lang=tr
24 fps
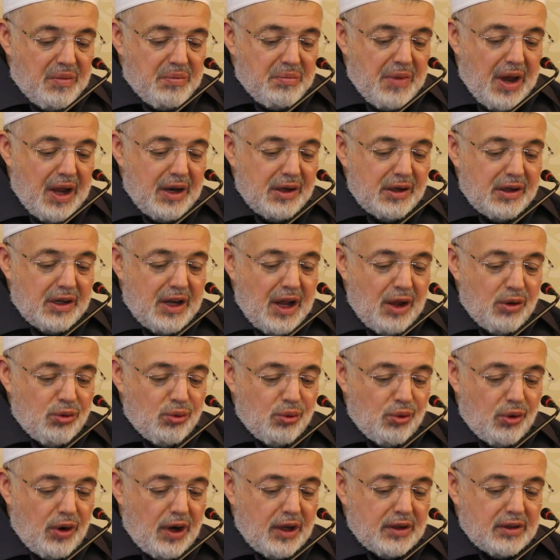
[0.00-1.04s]
Men
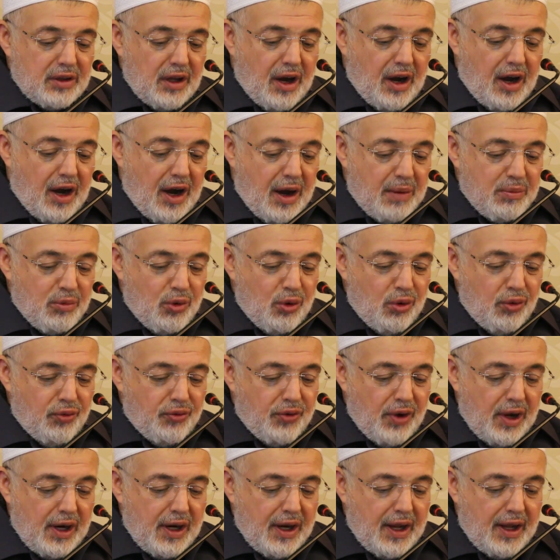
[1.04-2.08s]
kesure taamu
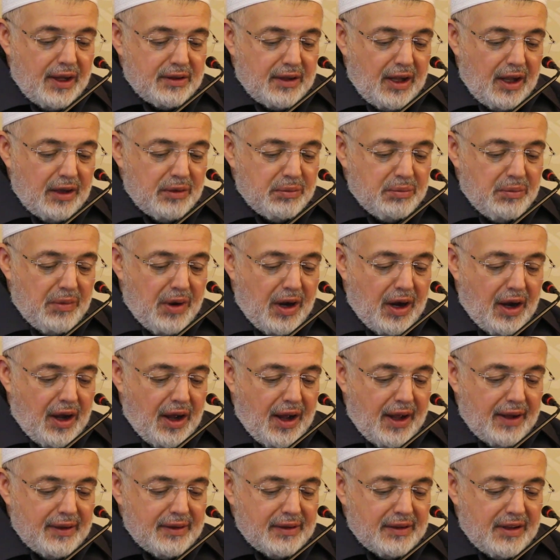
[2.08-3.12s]
fela tatma
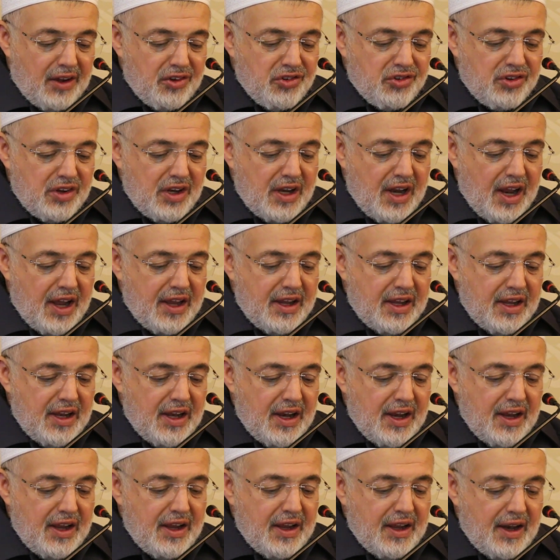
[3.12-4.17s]
en tasile
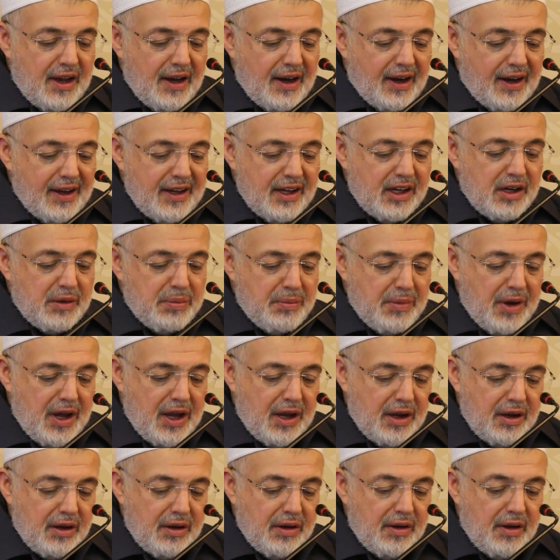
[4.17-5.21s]
ileyhil hikme.
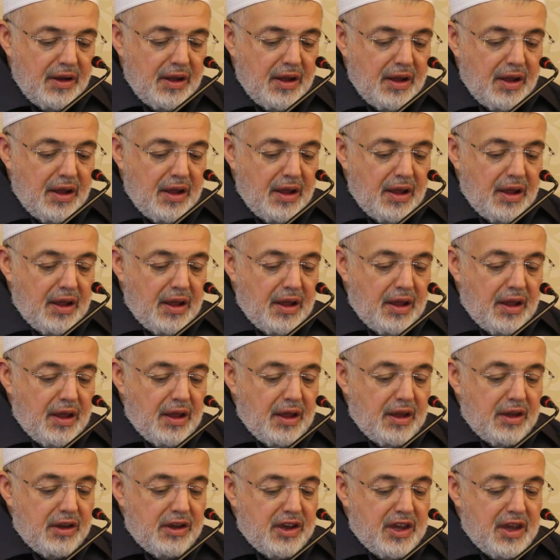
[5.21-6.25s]

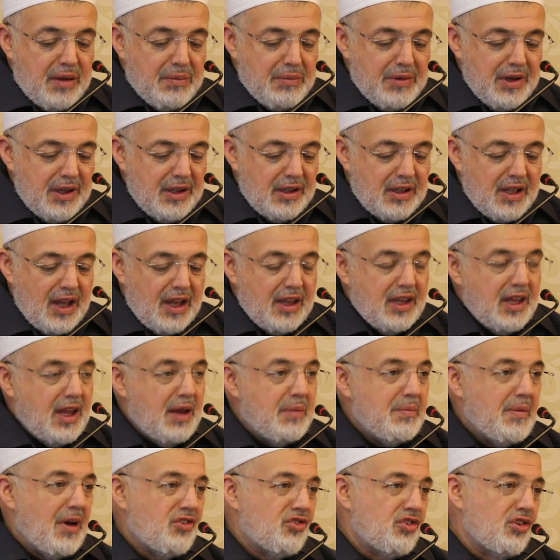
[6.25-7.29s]
Kimin de
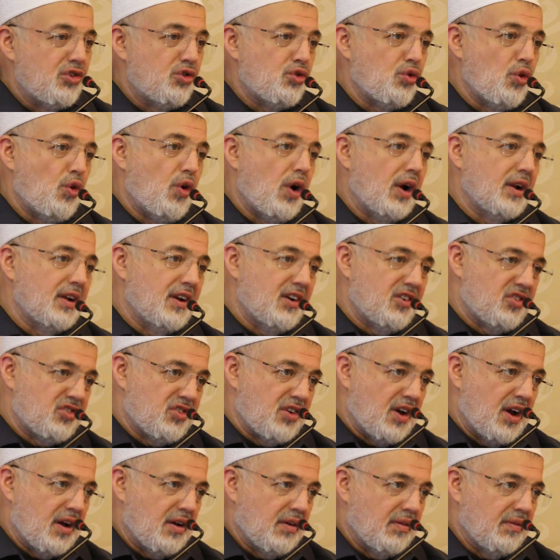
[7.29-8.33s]
yemesi
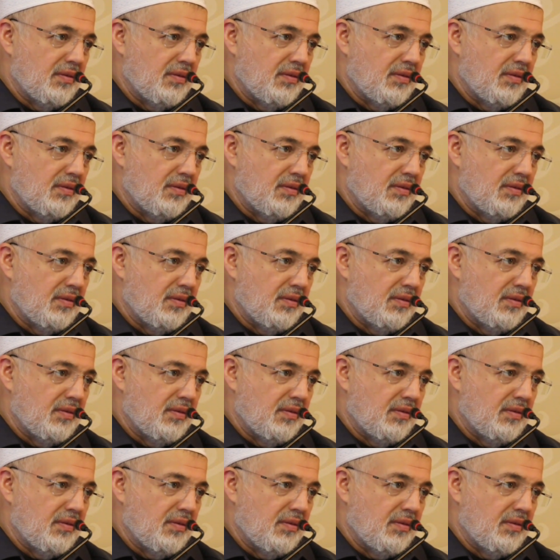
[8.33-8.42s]
çoğalırsa,